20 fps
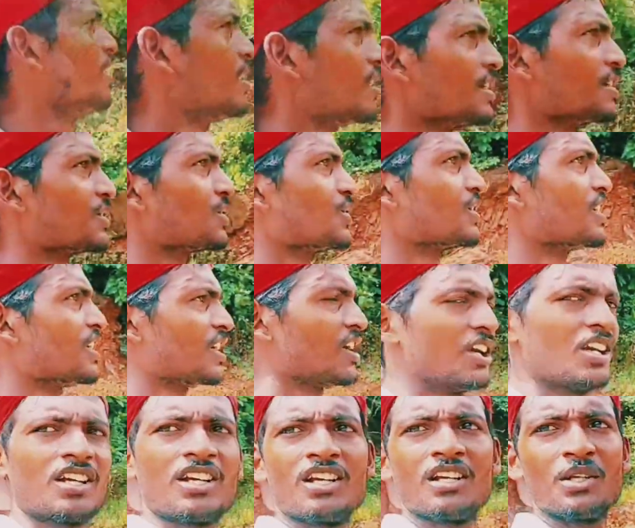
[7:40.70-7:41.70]
ఇదిగోండి
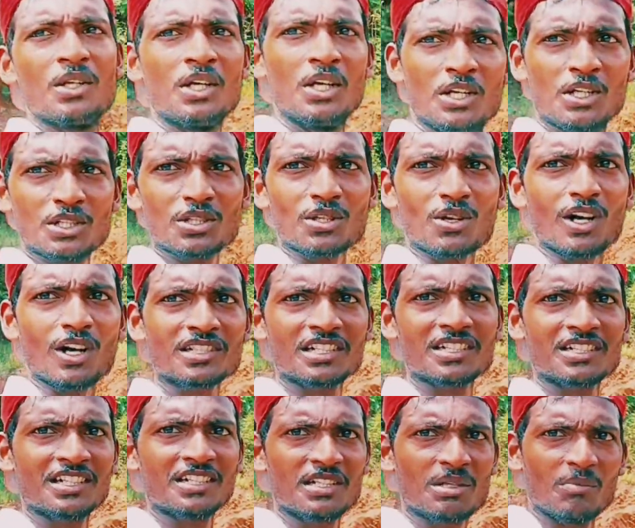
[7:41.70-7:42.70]
షార్ట్
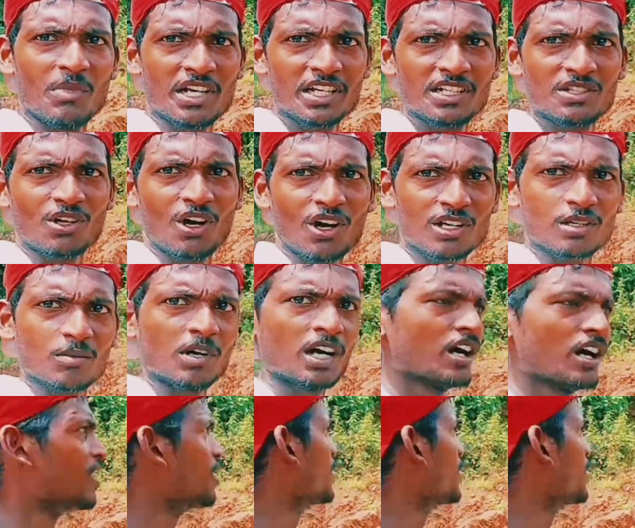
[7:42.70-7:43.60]
కట్ అంటే మరీ దారుణమా